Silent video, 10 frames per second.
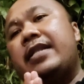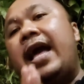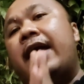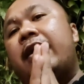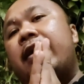
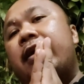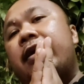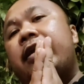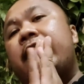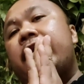Nah,
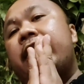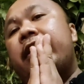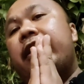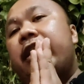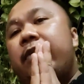
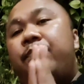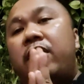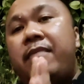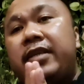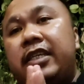
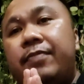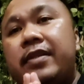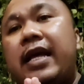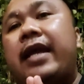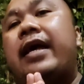informasi
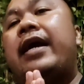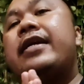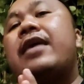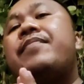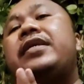sementara
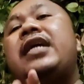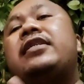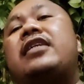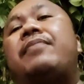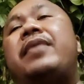yang bisa
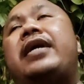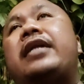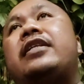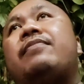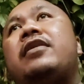saya
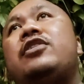sampaikan teman-teman,